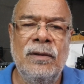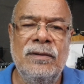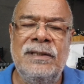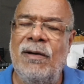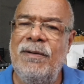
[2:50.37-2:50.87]

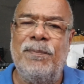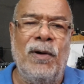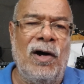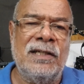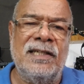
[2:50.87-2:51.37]
não
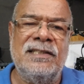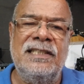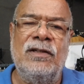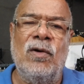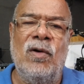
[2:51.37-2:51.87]
importa
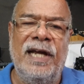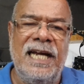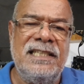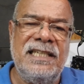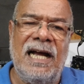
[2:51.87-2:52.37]
se com
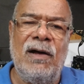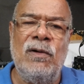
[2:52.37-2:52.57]
EJA